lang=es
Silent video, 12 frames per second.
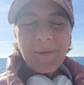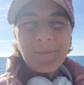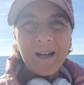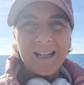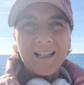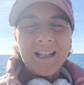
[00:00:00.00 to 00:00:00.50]

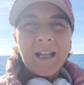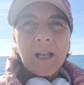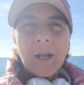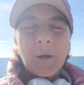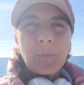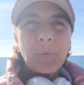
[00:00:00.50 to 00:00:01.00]
vale,
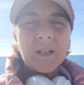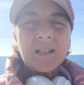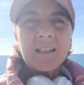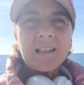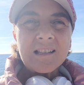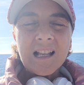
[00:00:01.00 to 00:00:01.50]
pues
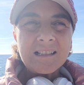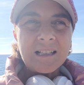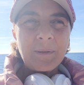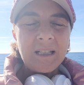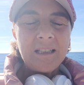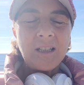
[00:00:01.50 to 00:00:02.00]
¿qué es
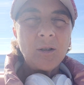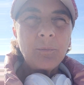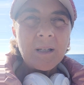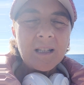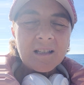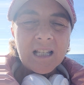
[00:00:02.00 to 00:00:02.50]
exactamente? Yo
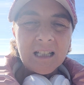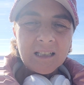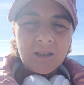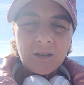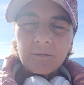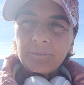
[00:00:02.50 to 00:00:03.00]

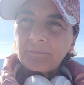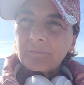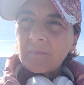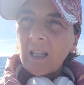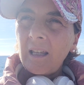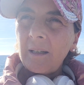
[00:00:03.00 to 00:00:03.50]
pensando,
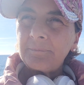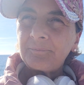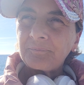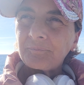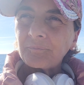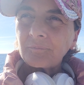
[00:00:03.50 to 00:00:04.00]
eh,
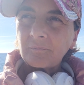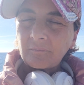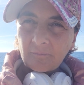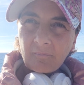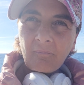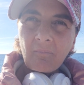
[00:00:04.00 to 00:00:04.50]

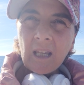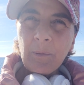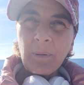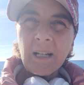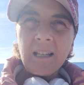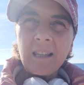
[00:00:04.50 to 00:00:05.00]

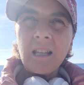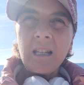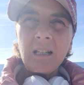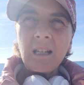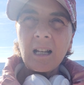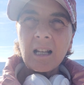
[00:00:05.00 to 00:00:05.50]
para
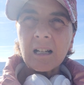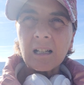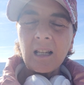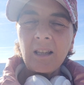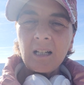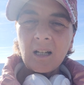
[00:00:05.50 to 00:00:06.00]
ir a la
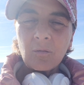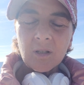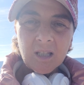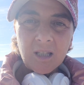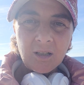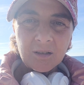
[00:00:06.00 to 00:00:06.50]
raíz de la
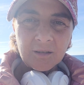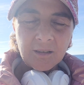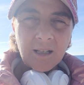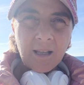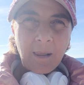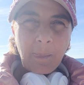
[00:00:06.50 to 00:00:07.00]
cuestión,
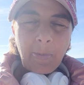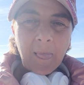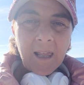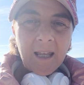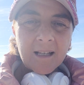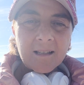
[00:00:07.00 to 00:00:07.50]

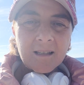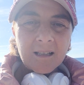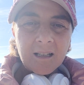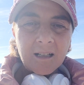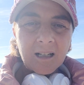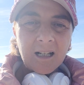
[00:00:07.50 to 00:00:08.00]
es
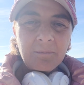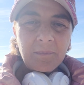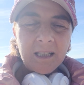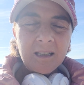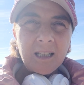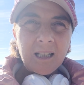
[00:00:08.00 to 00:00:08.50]

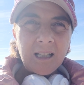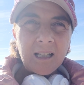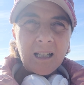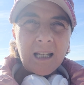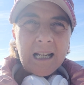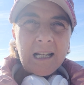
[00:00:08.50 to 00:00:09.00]
realmente
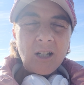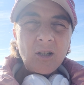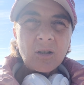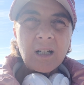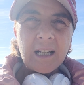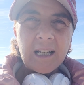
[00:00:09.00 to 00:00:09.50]
el
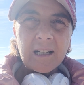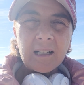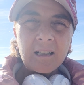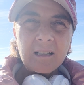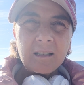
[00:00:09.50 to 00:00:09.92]
no querer,